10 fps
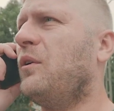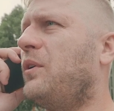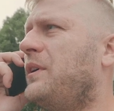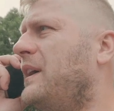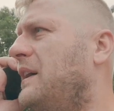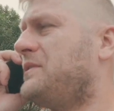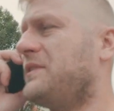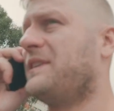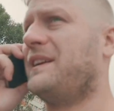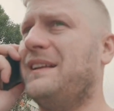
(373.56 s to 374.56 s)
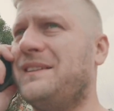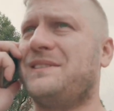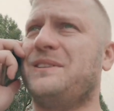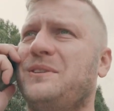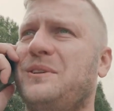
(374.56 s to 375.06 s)
O ja cię
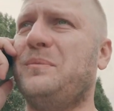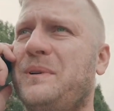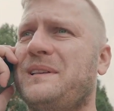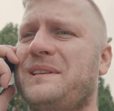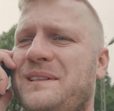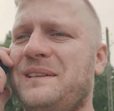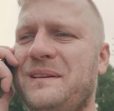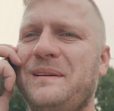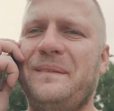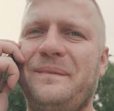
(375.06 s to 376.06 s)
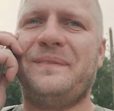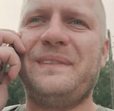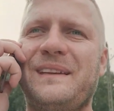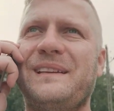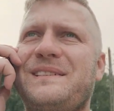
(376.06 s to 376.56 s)
kręcę, to dobry.
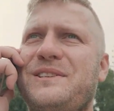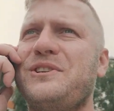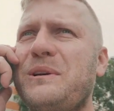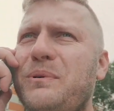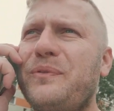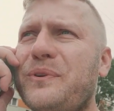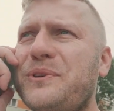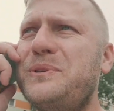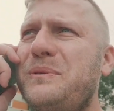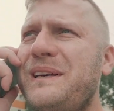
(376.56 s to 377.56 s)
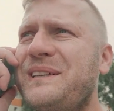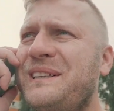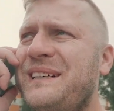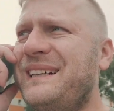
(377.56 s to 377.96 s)
Z grzybu wróciłeś?